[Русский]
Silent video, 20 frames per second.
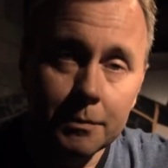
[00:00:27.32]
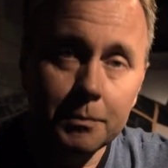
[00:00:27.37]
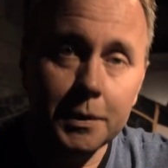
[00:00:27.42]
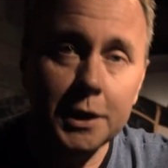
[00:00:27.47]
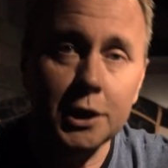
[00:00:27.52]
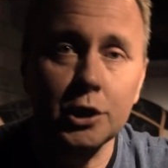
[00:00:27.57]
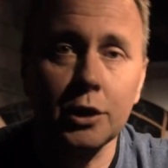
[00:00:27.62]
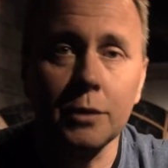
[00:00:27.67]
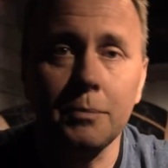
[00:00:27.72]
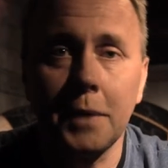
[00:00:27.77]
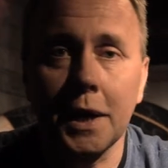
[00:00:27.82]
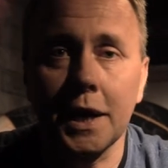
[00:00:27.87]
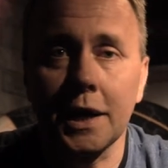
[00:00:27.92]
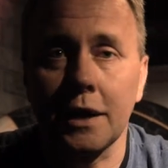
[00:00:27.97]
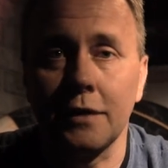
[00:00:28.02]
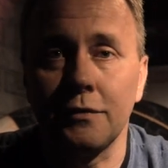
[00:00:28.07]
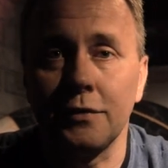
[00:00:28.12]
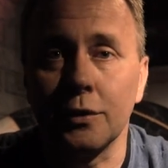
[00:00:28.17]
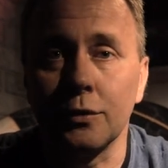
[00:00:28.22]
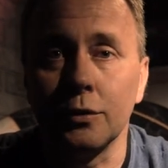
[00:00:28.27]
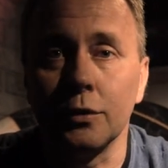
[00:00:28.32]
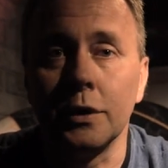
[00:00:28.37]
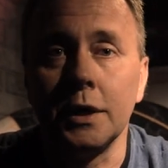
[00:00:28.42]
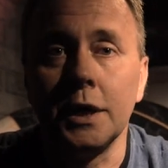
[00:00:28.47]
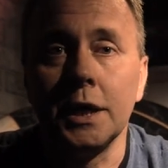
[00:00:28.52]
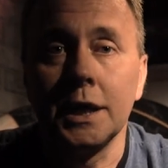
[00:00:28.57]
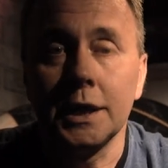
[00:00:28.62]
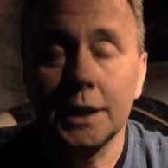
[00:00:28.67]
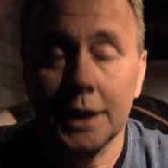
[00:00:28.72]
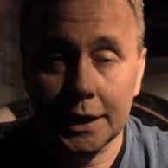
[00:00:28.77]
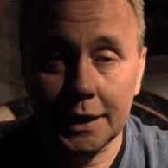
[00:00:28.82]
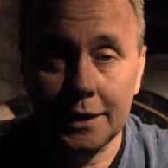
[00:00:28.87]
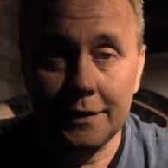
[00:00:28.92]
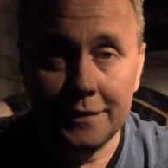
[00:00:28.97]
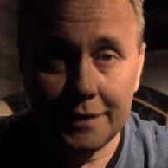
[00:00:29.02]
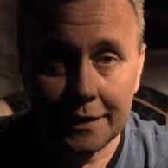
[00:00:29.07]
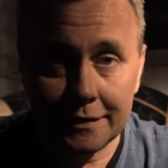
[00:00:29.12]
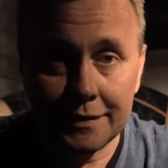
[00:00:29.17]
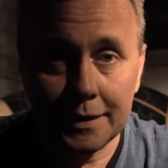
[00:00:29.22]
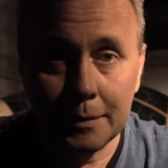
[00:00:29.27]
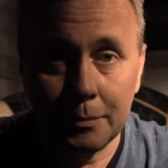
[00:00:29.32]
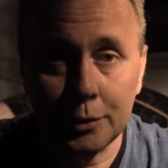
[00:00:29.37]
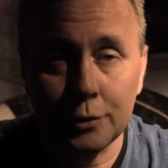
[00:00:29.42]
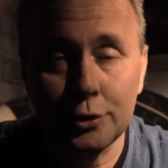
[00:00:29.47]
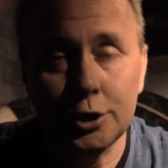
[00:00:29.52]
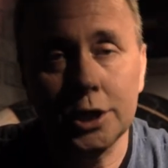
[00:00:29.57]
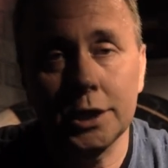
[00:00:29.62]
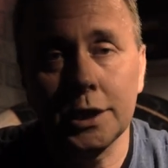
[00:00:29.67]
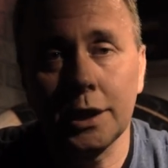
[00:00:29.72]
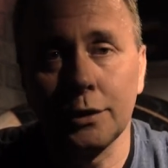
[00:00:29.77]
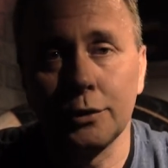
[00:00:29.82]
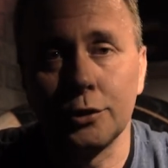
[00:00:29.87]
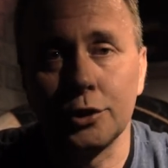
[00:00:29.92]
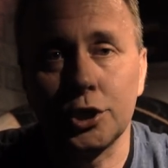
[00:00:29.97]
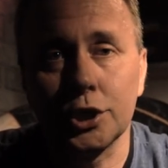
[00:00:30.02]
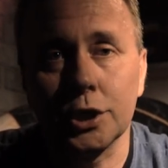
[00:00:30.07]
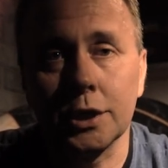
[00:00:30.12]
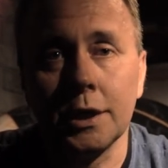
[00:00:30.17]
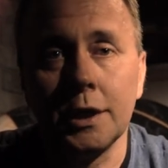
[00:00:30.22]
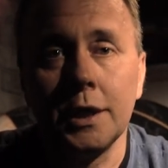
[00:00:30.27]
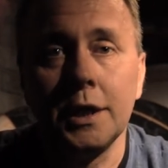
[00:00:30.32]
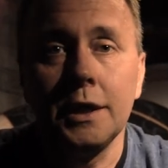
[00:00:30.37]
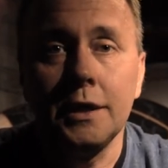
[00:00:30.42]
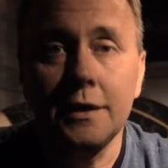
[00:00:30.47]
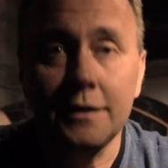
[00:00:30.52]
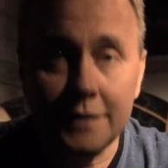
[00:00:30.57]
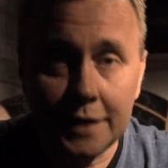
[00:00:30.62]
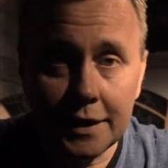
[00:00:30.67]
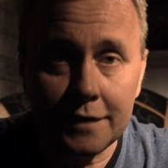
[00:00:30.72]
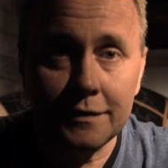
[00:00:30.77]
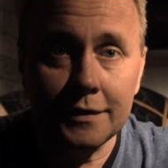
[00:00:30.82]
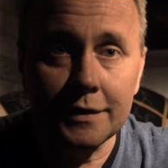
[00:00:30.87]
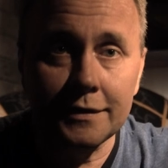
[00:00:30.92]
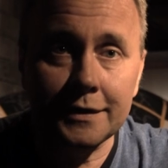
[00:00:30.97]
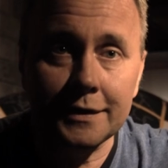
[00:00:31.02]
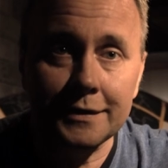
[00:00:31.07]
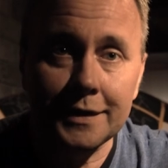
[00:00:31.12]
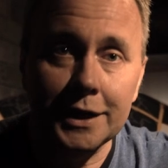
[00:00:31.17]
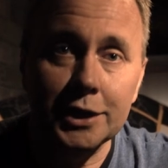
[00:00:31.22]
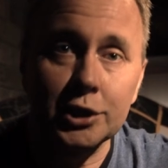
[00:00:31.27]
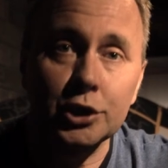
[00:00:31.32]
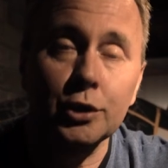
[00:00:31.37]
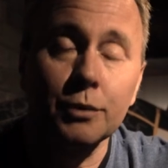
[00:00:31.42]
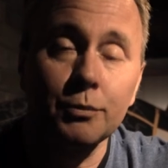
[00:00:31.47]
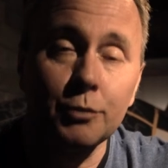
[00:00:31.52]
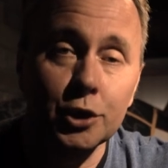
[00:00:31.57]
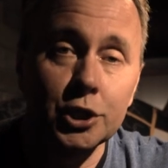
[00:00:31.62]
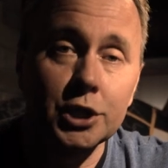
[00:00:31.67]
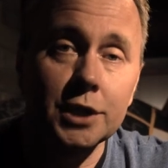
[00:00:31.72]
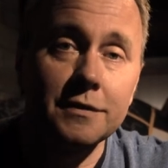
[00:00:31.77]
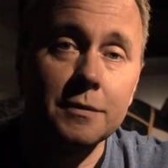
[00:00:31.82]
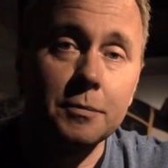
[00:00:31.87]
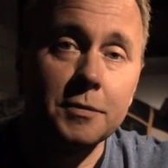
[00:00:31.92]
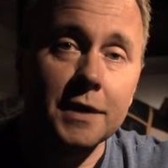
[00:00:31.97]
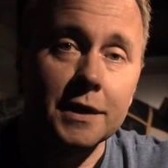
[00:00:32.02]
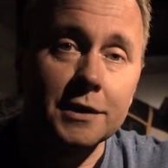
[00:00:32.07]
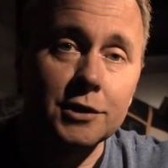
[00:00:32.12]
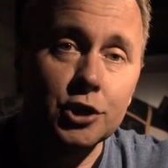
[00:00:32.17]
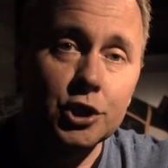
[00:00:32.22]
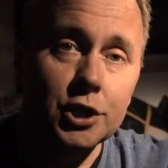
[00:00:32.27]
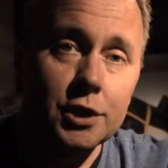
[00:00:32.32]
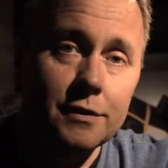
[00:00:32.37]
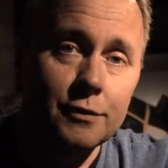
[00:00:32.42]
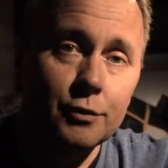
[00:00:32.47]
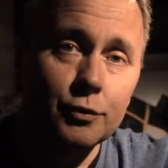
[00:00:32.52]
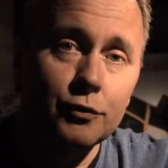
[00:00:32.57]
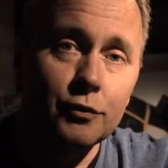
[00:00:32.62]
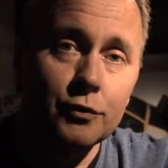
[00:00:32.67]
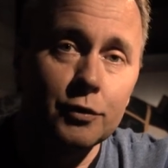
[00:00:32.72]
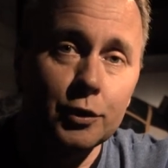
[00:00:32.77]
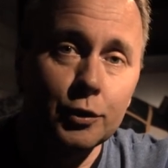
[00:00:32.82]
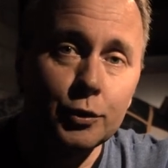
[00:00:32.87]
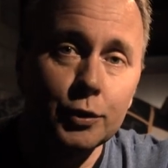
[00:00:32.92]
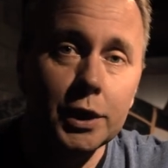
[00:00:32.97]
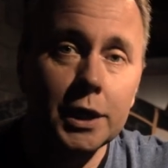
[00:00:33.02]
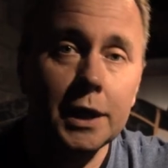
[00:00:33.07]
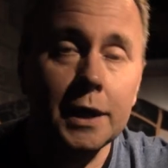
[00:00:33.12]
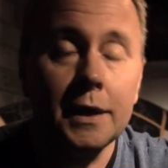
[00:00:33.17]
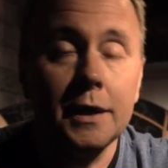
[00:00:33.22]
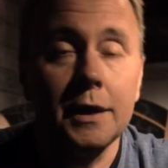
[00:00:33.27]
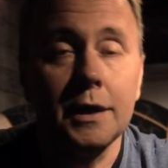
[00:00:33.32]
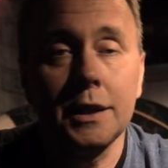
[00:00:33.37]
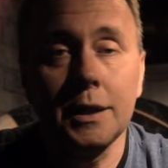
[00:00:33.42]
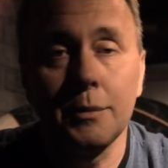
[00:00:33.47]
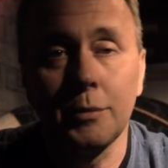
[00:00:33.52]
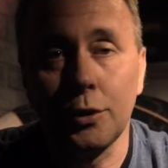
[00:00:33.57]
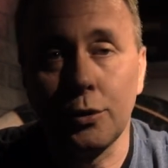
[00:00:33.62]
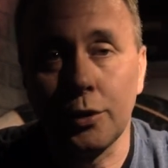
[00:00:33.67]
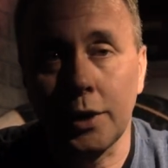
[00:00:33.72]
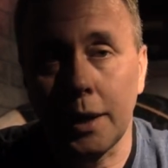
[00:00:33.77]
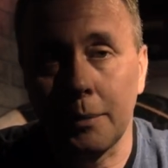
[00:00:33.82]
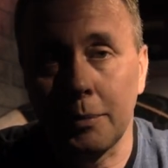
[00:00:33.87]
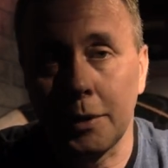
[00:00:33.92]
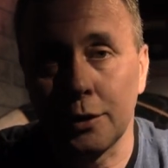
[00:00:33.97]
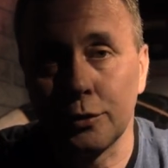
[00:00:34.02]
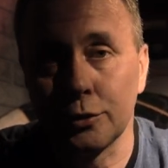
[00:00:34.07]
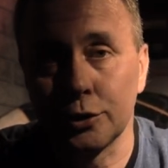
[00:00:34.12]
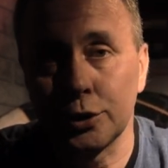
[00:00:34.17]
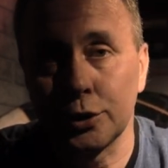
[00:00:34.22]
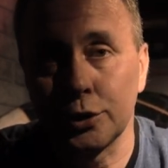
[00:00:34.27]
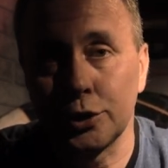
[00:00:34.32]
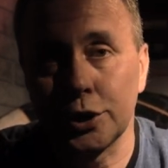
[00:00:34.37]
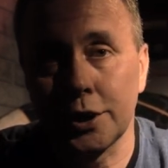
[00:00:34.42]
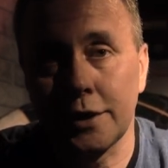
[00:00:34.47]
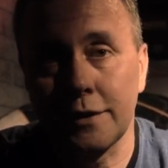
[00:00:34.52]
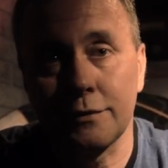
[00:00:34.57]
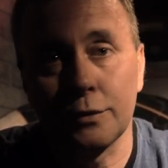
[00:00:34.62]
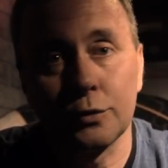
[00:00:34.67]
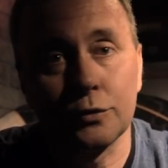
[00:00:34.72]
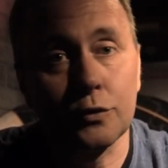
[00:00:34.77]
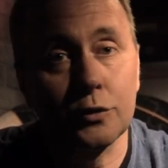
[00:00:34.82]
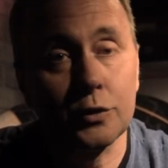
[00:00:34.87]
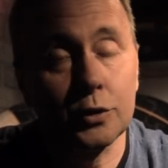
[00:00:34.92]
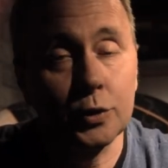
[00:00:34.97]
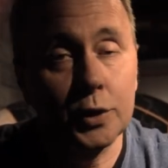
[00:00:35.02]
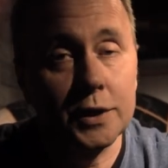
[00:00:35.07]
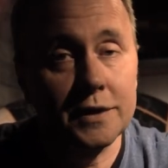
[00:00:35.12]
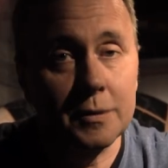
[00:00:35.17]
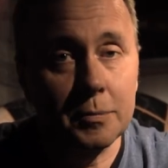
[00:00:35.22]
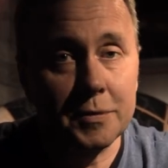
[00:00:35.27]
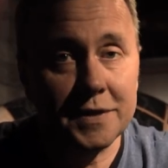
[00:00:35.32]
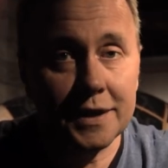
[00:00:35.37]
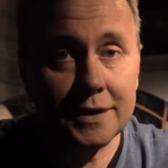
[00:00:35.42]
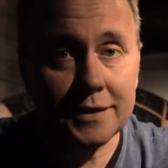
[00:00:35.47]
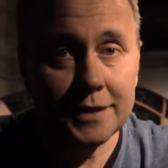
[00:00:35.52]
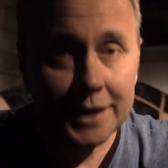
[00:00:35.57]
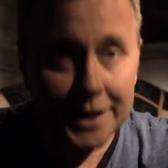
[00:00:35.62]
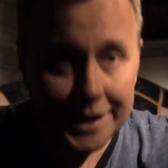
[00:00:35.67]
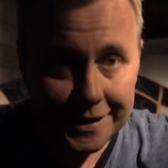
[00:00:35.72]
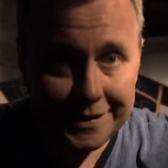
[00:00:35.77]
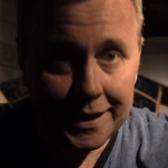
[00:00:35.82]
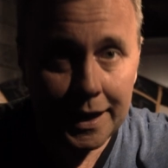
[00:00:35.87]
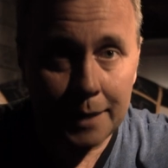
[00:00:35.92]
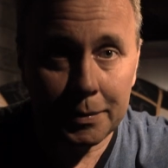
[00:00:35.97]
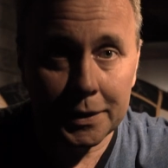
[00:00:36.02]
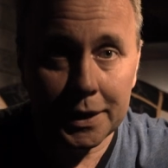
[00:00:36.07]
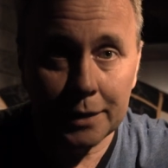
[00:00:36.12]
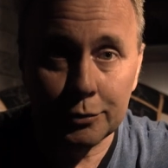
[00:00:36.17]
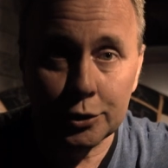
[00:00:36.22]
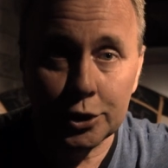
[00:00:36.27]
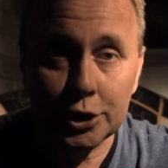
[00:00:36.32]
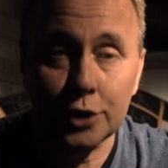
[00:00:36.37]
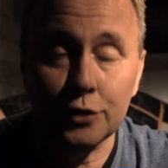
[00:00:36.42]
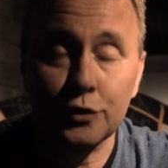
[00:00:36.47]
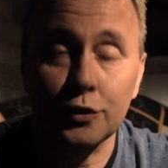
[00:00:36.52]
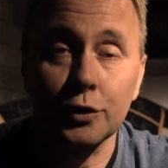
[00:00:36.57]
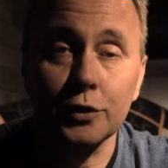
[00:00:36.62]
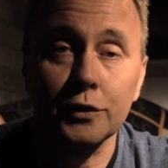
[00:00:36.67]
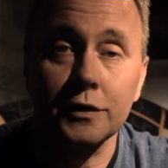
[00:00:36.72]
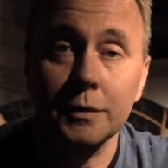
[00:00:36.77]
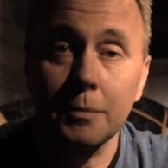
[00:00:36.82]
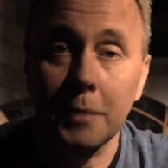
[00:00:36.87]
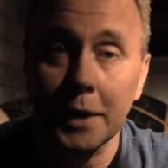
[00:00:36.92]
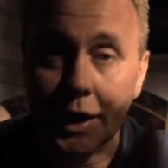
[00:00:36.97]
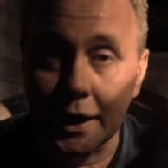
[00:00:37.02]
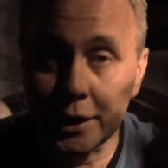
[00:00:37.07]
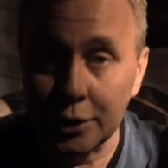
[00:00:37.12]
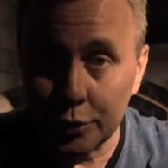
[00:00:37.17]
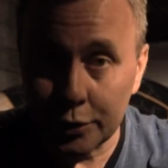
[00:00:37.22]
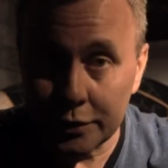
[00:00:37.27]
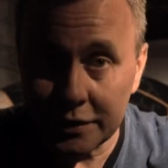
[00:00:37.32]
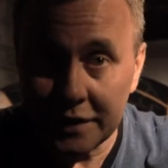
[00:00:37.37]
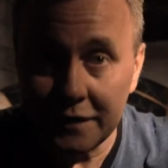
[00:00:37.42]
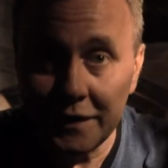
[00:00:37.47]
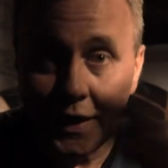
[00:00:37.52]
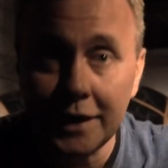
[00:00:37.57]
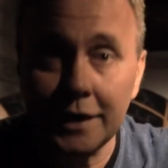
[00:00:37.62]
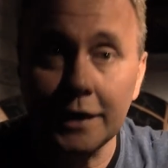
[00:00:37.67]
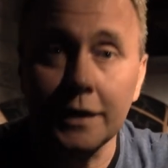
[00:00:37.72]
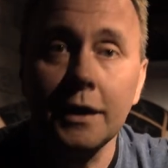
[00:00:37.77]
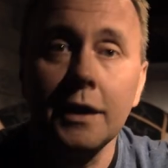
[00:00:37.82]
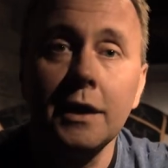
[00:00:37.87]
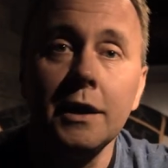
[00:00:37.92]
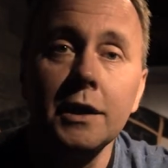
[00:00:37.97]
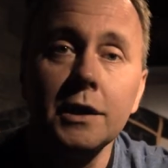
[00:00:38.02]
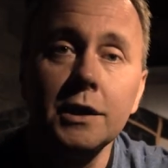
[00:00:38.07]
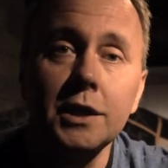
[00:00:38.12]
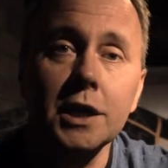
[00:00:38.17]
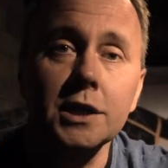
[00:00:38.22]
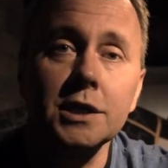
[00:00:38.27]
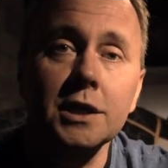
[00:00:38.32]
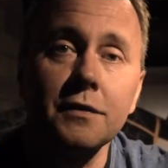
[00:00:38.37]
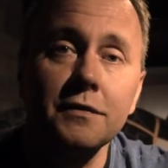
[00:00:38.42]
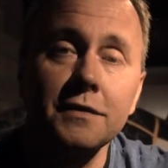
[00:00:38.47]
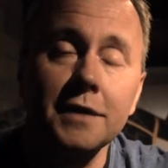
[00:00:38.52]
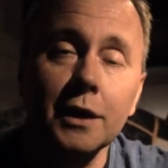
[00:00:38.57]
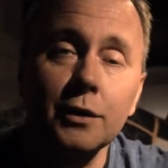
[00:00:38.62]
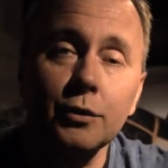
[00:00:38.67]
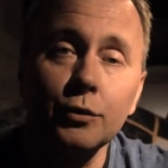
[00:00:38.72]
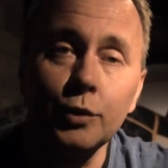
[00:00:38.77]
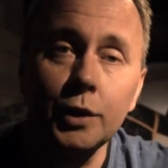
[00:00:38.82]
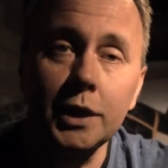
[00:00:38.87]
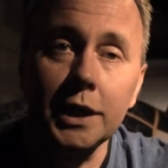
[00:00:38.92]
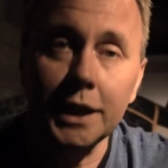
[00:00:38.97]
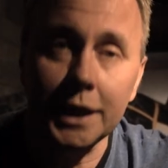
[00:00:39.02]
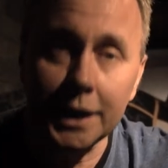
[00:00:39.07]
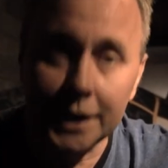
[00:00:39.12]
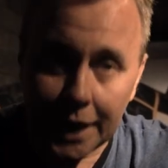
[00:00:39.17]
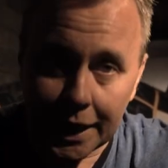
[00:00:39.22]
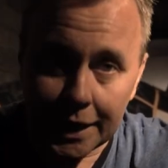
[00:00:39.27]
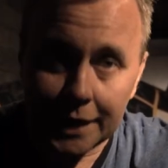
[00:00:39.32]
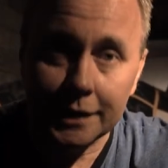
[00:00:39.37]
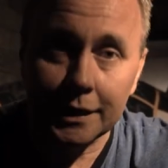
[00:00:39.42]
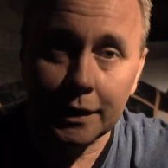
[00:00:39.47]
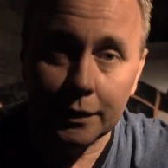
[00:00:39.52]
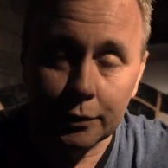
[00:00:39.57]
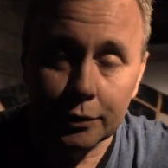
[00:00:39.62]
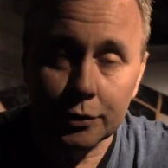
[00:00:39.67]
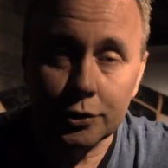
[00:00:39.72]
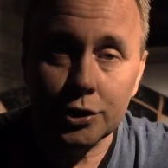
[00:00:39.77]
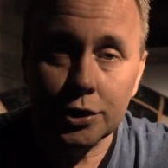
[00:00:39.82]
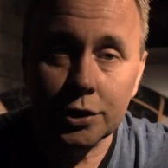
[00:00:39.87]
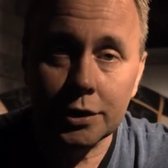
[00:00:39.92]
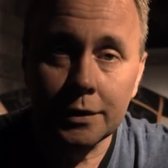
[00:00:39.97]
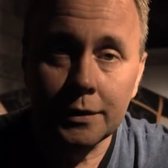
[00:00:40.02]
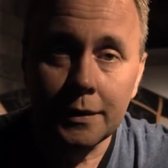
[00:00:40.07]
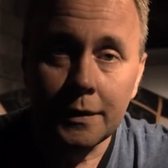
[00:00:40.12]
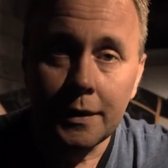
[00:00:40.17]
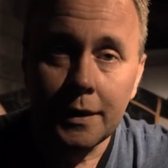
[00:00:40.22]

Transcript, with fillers: Пришел по графику. Надо, естественно, получить талончик. Естественно, сказали, что можно записаться через госуслуги. На мою реплику, что через госуслуги записаться нельзя, потому что солнце пока еще светит, тяжко вздохнули и дали талончик.